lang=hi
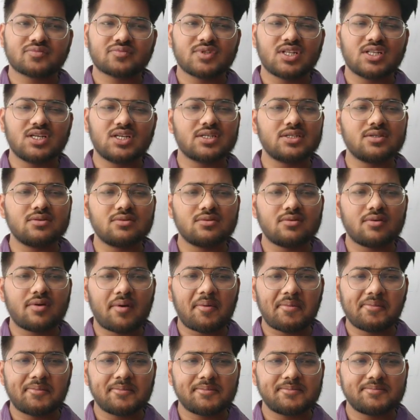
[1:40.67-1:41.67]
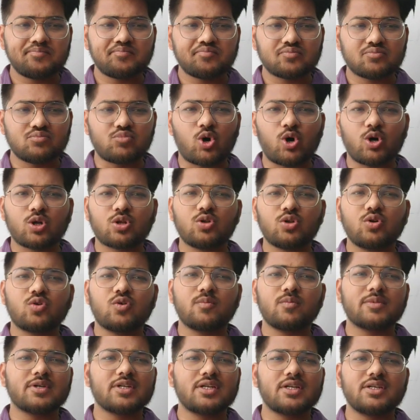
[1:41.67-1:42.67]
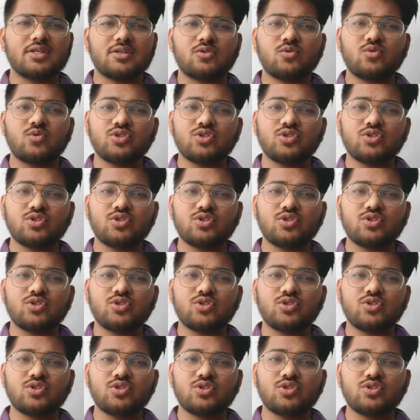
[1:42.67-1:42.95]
लेकिन बहुत लोगों में नहीं